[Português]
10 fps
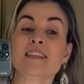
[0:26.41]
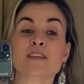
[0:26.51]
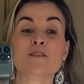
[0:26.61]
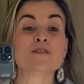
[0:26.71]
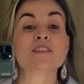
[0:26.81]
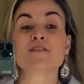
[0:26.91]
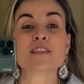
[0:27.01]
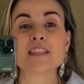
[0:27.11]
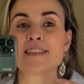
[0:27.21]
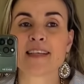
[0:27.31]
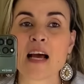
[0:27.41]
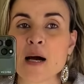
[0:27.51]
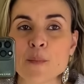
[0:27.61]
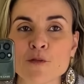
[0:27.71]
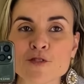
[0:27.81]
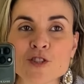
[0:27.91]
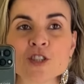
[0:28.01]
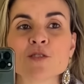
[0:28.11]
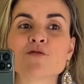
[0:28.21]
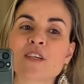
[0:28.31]
Então, se vocês amam
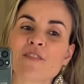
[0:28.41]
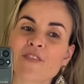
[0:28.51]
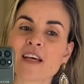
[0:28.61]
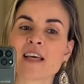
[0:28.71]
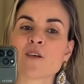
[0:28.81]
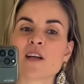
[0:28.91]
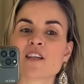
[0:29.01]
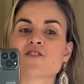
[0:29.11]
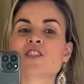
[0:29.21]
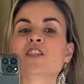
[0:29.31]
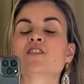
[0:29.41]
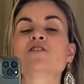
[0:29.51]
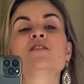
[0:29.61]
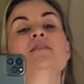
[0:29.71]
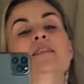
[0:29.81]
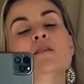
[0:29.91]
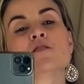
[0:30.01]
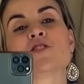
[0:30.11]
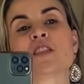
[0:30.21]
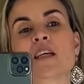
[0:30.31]
vestido, já fiquem aqui coladinhas. Não
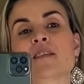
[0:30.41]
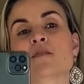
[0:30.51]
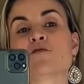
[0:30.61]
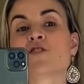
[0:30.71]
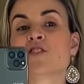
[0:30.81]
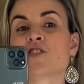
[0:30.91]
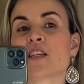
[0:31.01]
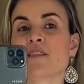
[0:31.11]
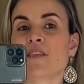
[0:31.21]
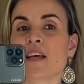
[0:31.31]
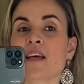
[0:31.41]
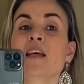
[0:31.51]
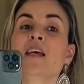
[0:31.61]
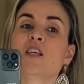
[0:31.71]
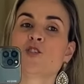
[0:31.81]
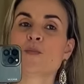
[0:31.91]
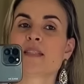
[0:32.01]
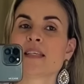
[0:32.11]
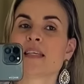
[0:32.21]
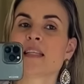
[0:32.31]
se esqueçam de se inscrever e de me
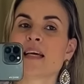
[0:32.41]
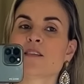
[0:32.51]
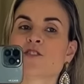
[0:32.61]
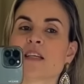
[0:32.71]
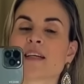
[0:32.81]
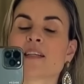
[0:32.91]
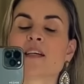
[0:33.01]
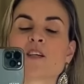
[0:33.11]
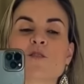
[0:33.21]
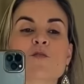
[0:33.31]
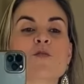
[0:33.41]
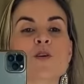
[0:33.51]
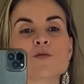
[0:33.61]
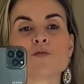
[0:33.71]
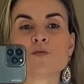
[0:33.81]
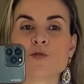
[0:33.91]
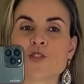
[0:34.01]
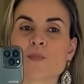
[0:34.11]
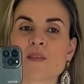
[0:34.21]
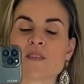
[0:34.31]
seguir lá no Instagram, que eu conto
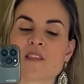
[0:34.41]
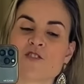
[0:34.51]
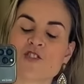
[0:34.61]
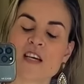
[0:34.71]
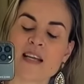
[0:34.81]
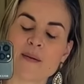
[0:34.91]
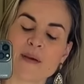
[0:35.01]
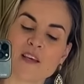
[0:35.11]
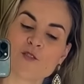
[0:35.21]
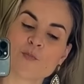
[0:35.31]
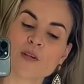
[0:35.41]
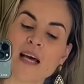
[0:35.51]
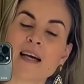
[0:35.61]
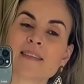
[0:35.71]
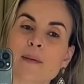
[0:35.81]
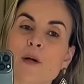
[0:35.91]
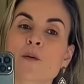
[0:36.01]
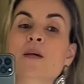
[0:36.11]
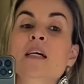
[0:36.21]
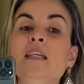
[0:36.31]
tudinho pra vocês diariamente por lá, tá
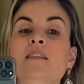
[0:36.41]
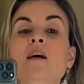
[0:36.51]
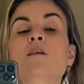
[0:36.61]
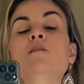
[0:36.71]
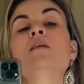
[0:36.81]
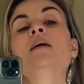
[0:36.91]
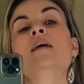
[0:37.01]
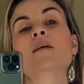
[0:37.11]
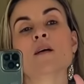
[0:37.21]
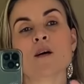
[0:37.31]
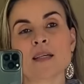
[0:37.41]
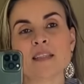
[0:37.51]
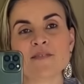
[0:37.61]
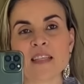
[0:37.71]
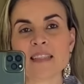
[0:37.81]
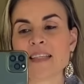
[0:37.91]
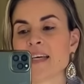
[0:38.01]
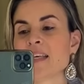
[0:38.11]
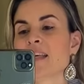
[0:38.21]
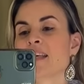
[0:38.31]
bom? Então, roda a vinheta
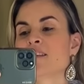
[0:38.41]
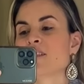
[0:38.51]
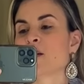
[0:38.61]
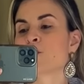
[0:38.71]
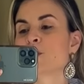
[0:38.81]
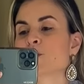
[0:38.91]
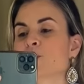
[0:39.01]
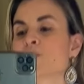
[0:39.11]
aí e vem comigo.